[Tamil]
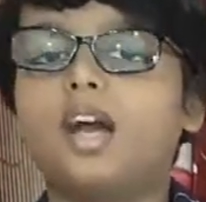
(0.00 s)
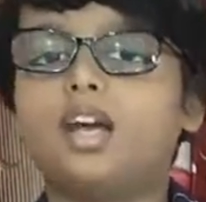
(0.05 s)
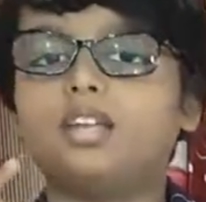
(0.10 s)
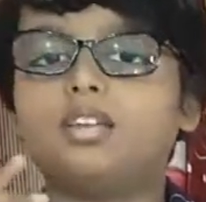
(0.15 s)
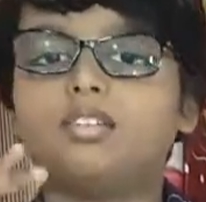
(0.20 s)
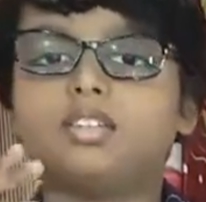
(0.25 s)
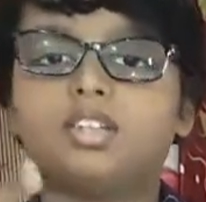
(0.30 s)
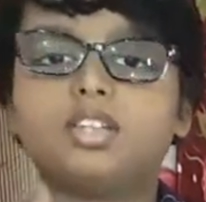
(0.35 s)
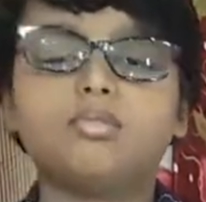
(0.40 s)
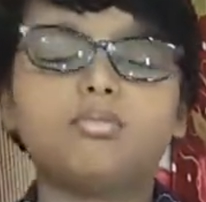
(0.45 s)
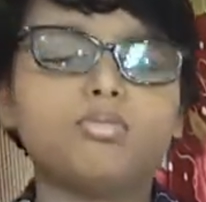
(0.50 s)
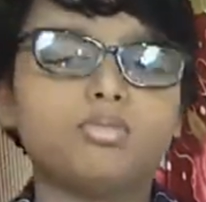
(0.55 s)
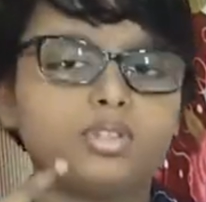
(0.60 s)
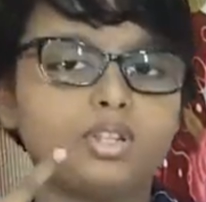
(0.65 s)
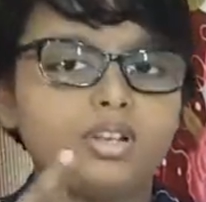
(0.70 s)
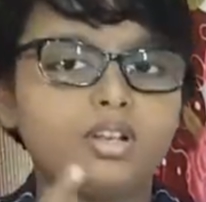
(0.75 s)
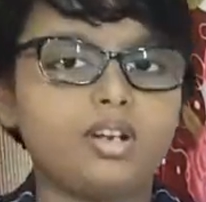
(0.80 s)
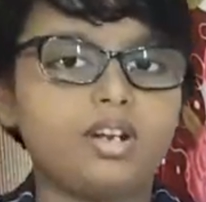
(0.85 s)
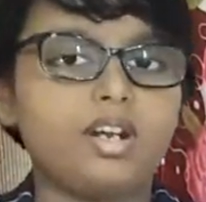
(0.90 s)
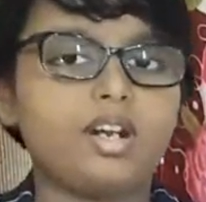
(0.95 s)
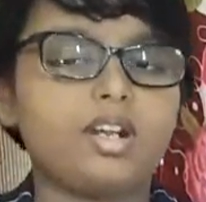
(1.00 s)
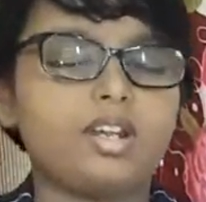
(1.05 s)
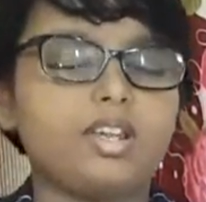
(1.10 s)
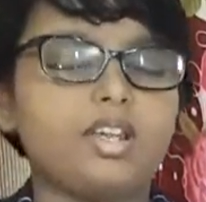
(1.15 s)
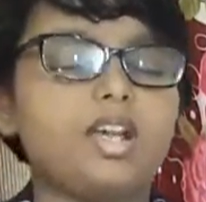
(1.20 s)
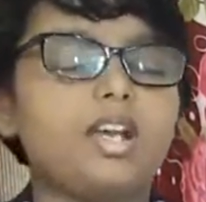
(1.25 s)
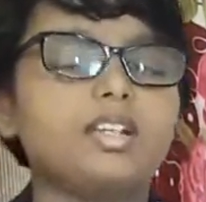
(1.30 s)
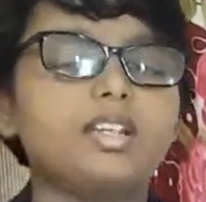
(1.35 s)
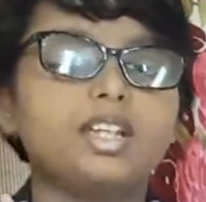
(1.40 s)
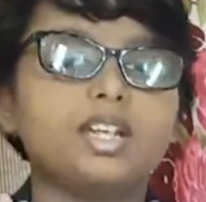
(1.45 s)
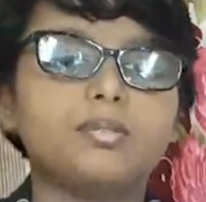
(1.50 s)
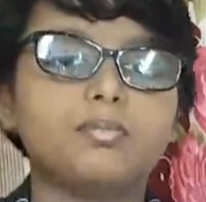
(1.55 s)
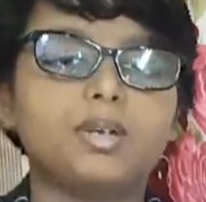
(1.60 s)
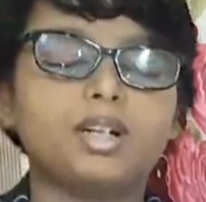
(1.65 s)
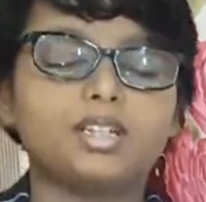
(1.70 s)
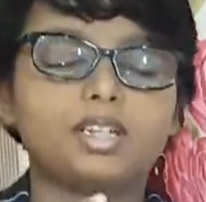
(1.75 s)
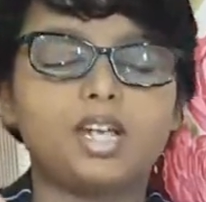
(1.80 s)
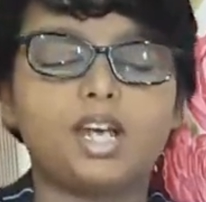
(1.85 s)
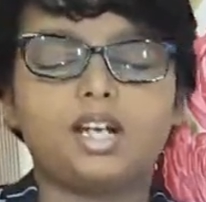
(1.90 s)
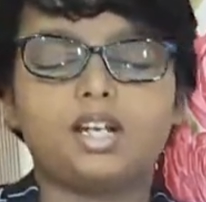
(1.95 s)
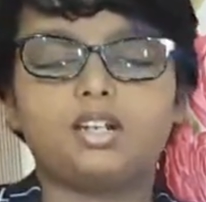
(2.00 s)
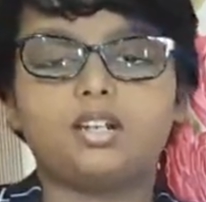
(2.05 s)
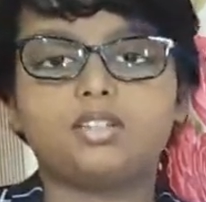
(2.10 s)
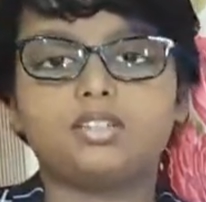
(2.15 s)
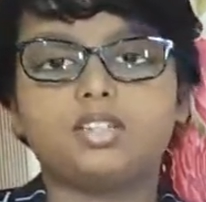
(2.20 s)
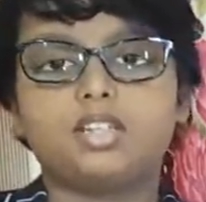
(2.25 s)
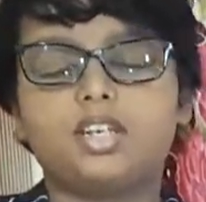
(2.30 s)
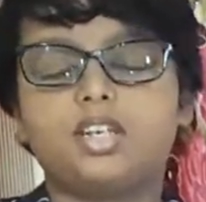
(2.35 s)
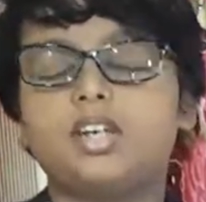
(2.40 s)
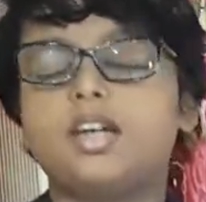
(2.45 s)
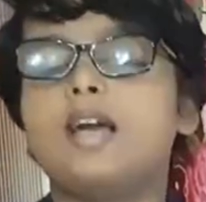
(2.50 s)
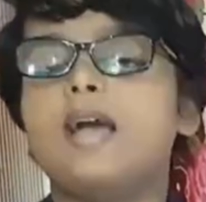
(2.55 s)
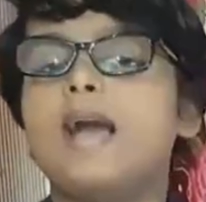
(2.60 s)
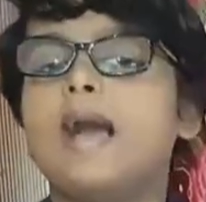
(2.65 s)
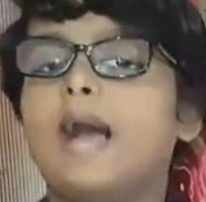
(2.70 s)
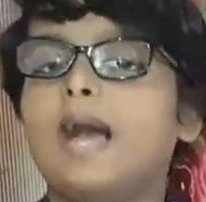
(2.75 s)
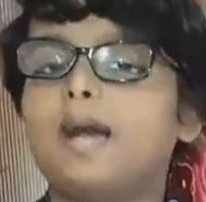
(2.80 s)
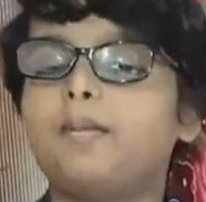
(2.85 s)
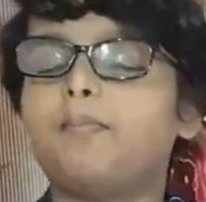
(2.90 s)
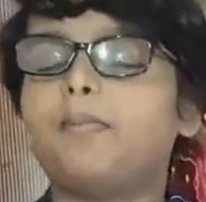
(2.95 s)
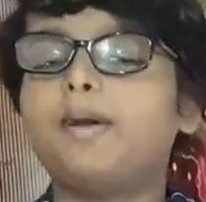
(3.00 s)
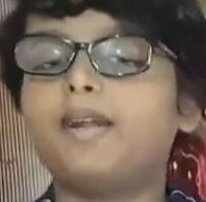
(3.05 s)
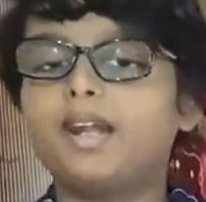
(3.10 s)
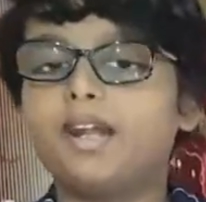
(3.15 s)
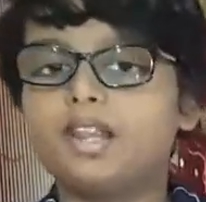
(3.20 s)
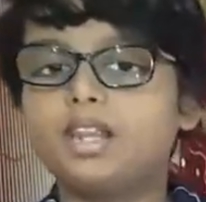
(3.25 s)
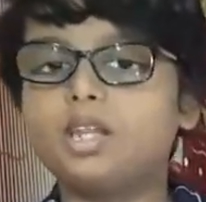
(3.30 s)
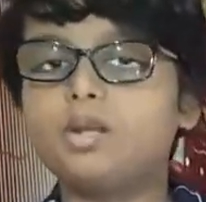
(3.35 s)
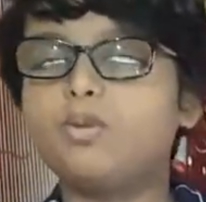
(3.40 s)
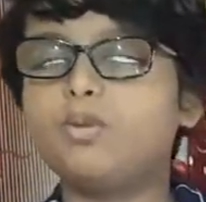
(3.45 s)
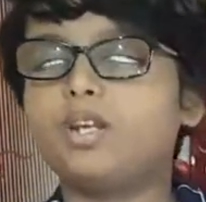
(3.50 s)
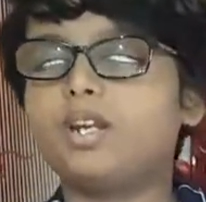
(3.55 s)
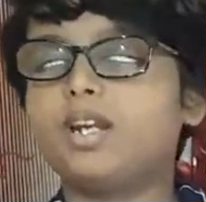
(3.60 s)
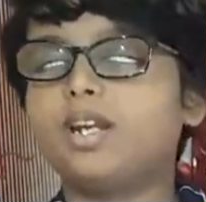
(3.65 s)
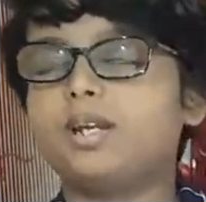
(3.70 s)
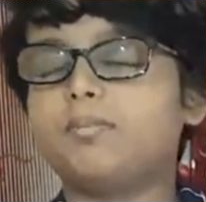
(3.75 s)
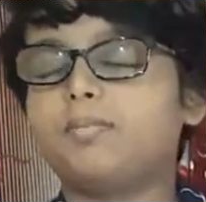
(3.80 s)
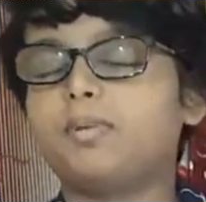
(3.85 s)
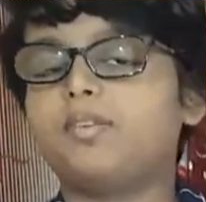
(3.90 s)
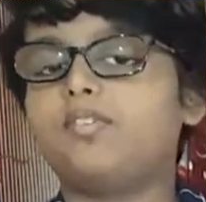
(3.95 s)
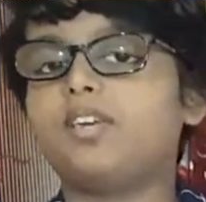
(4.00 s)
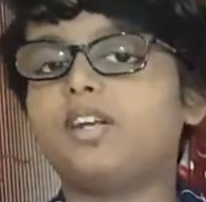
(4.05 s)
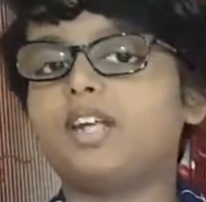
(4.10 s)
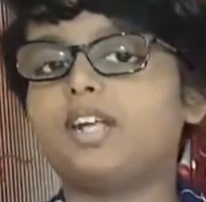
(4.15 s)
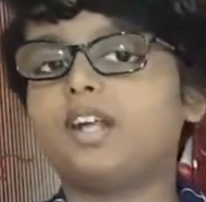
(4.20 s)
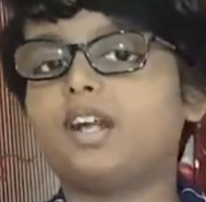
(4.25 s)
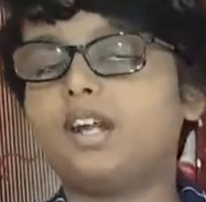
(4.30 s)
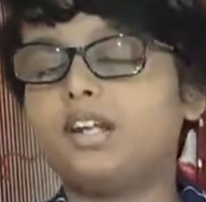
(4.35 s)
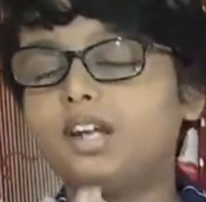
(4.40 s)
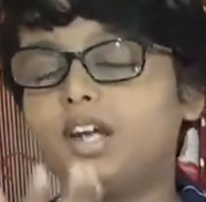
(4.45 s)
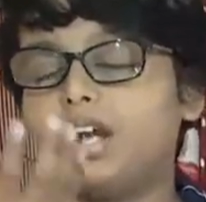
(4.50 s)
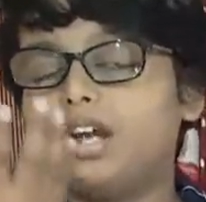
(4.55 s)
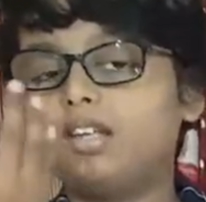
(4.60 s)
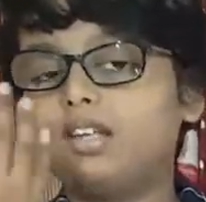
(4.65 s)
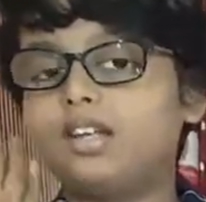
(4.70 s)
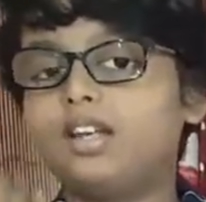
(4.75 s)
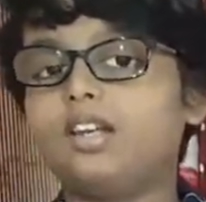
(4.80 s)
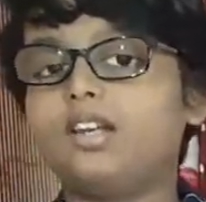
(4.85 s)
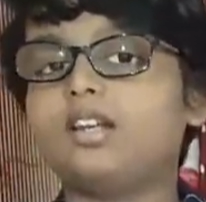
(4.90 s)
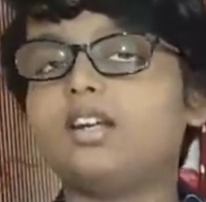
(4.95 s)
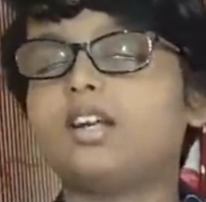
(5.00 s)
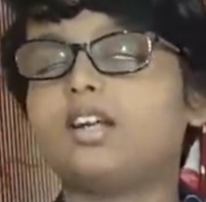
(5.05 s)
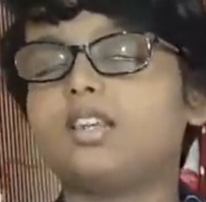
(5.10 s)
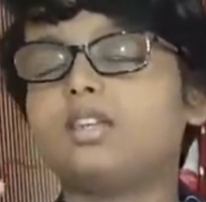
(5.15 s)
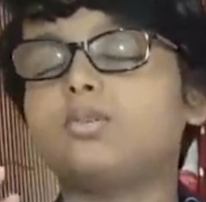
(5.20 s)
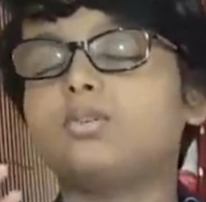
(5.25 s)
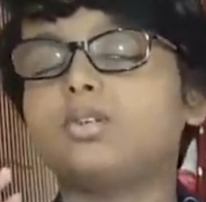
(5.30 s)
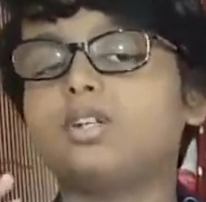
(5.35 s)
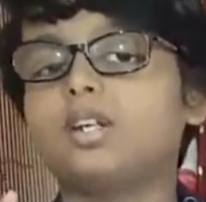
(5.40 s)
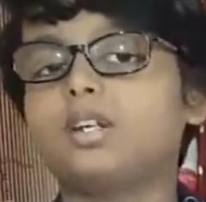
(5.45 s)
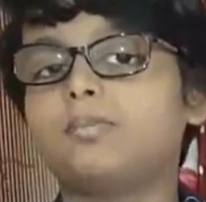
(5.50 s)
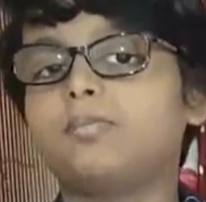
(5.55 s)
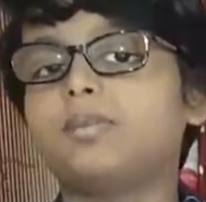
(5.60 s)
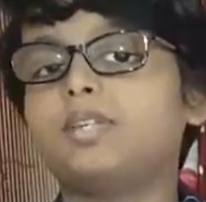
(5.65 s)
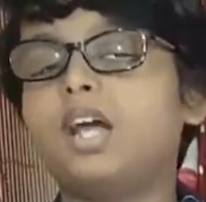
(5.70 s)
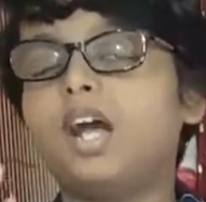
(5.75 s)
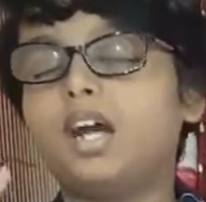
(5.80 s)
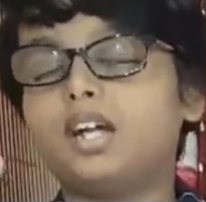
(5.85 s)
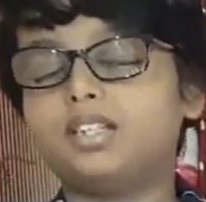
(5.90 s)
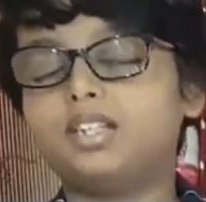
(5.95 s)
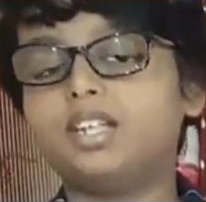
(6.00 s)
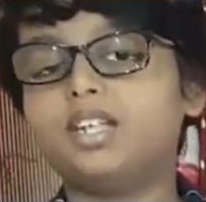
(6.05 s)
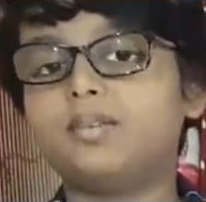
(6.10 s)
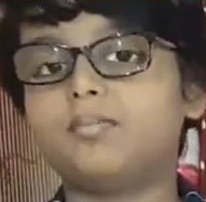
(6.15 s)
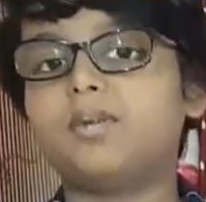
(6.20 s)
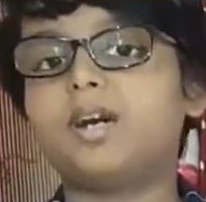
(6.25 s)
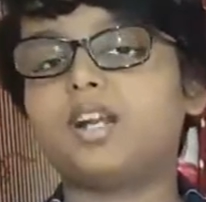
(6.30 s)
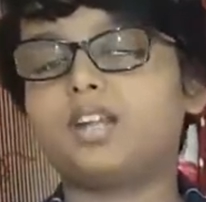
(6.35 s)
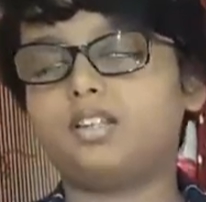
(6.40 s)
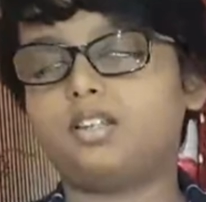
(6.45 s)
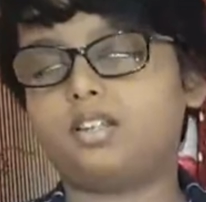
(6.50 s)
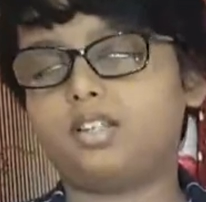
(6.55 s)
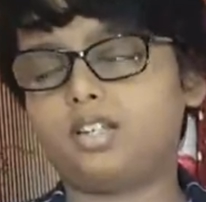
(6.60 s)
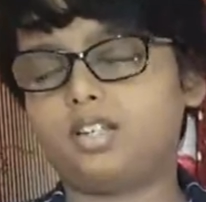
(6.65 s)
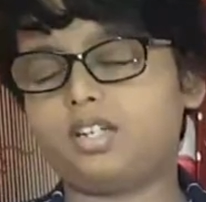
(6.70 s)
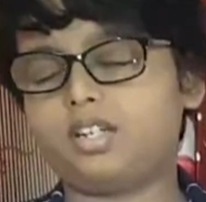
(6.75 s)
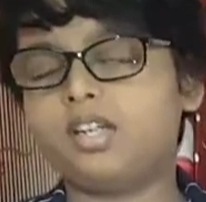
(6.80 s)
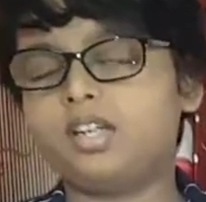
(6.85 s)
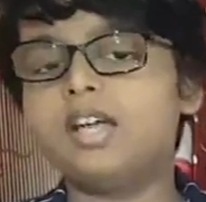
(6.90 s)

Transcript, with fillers: அது வந்து முதியோர்களை தான் அதிகமாக தாக்குனுச்சு அப்போ நடந்த உயிரிழப்பை விட ரெண்டாவது அலையில் நடந்த உயிரிழப்பு தான் அதிகமாக இருந்தது